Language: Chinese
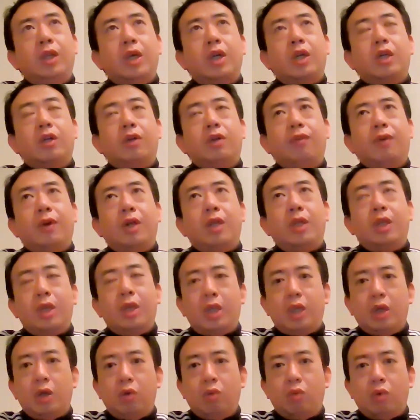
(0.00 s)
也是反正在
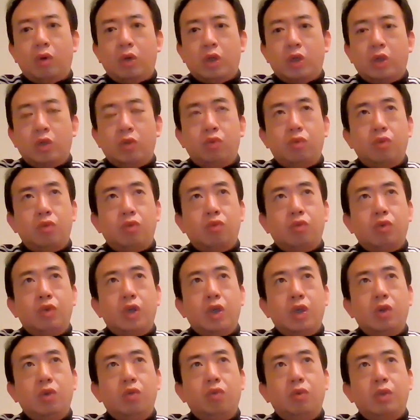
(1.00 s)
英国是举足
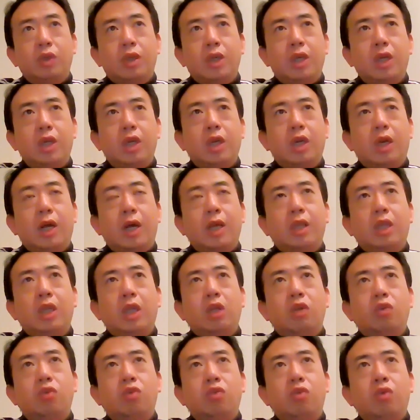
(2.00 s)
轻重，在英格兰
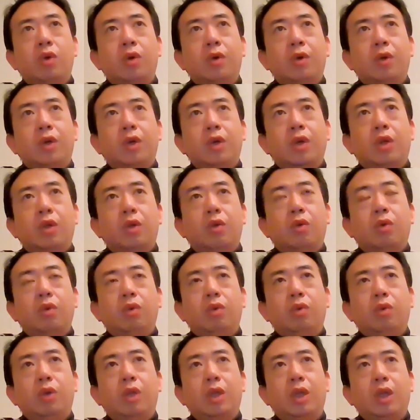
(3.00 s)
地区，
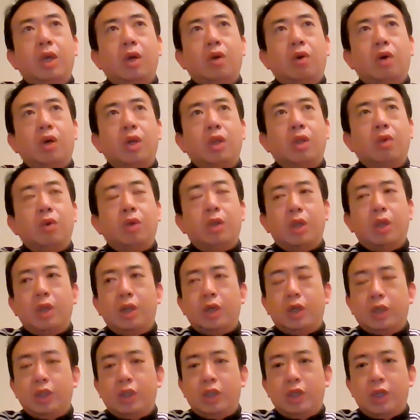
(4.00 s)
伦敦呢也有很多的
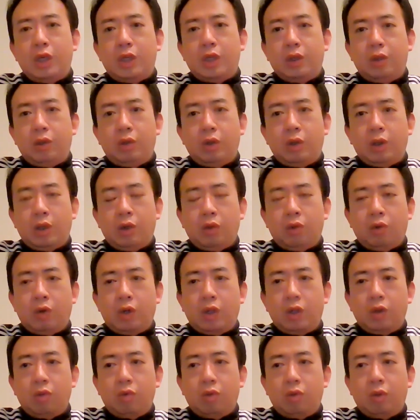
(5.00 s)
一个建，也有
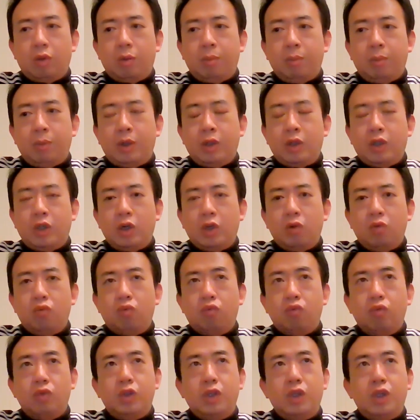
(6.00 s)
很多的名胜
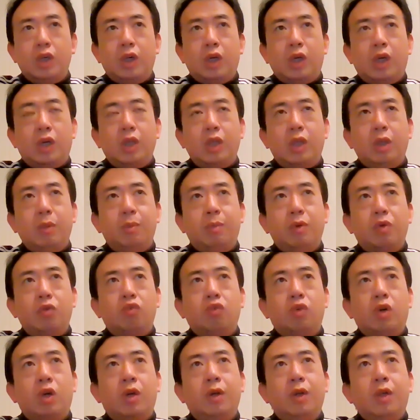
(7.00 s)
古迹啊。你比如
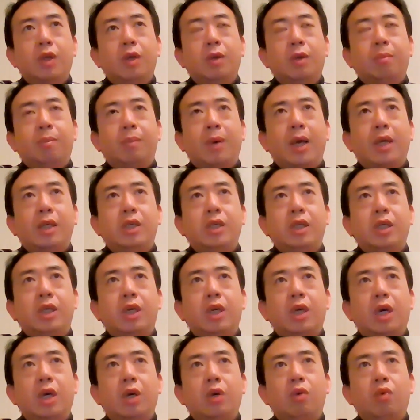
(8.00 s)
说白
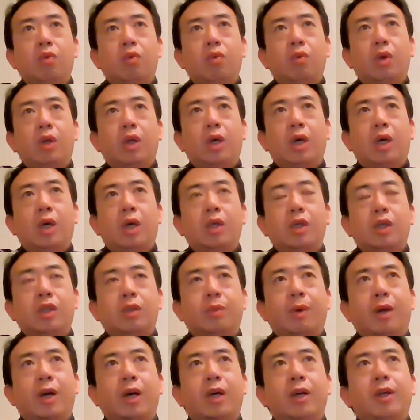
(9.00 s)
金汉宫啊，
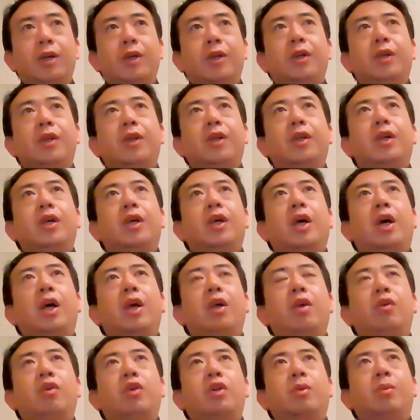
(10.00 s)
是吧？
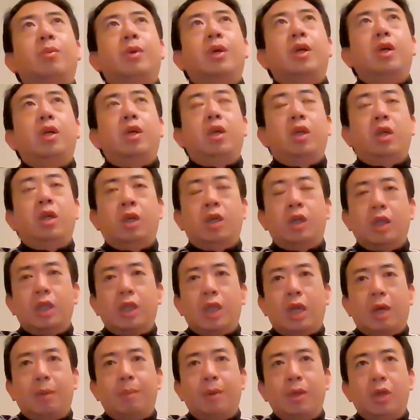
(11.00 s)
还有什么
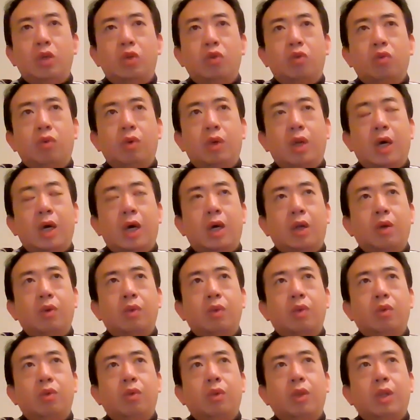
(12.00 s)
大本钟啊？
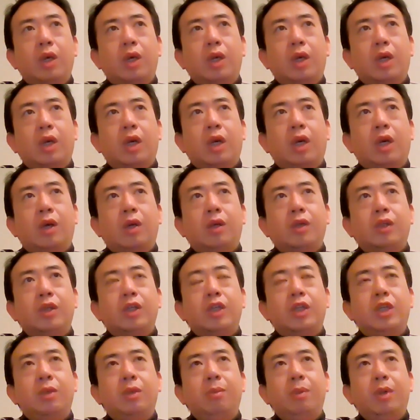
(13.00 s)
伦敦的啊，
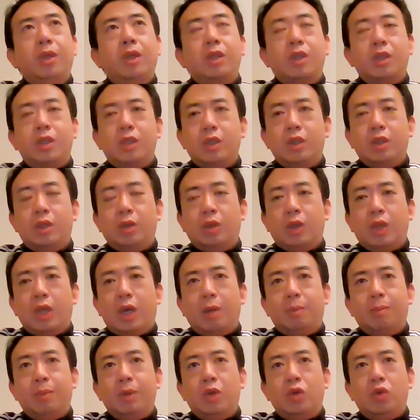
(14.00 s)
西敏寺
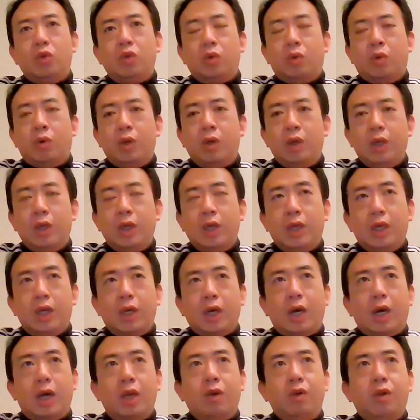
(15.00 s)
大本钟，
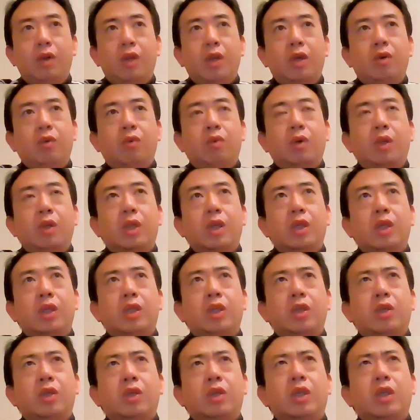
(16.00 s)
还有英国的
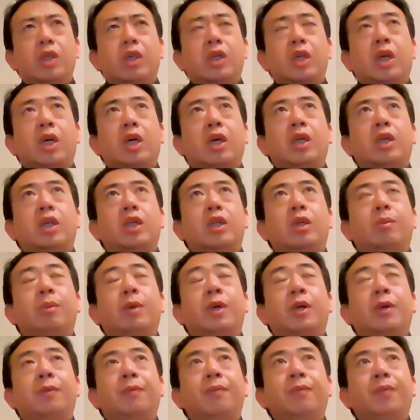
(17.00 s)
叫是啥？什
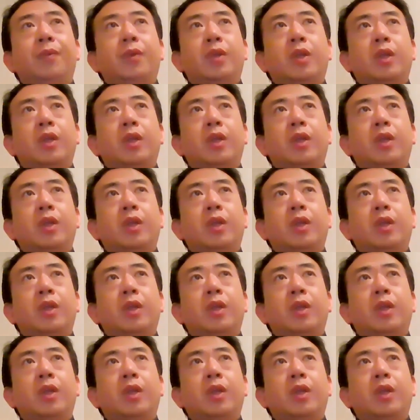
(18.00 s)
么？